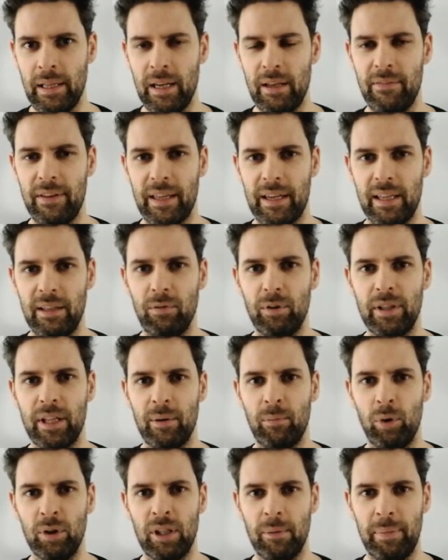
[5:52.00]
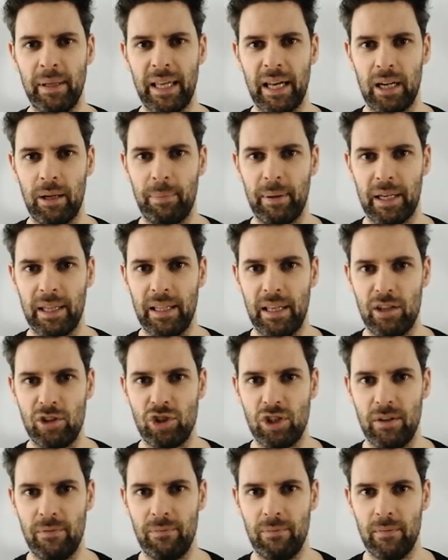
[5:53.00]
linea verde vuol dire moltiplicare per
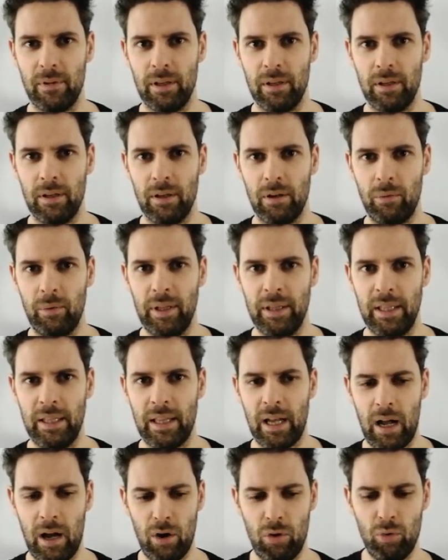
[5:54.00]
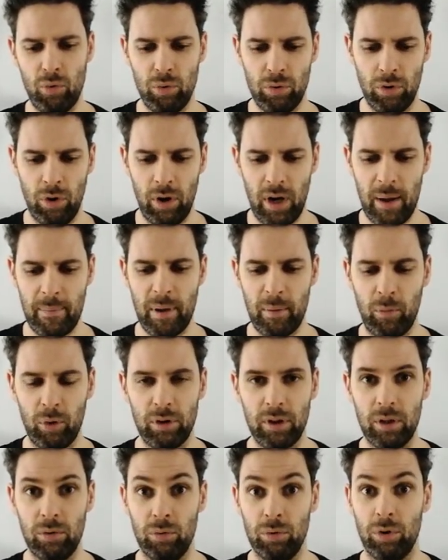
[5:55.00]
10. Quindi da 1 abbiamo
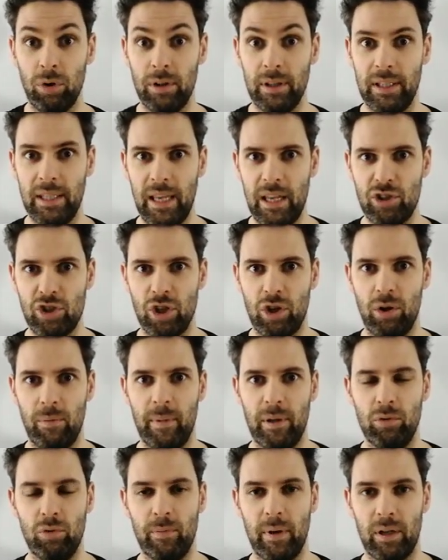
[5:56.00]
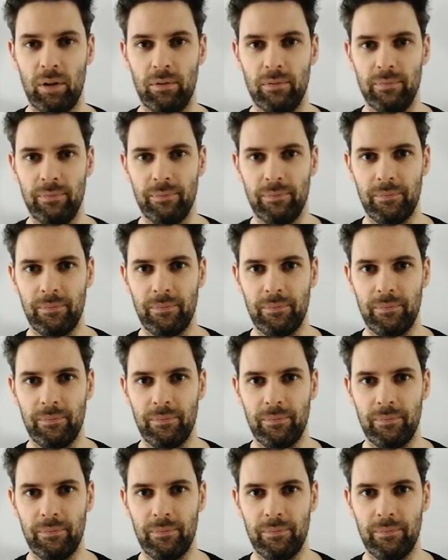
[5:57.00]
ottenuto 10 come numero.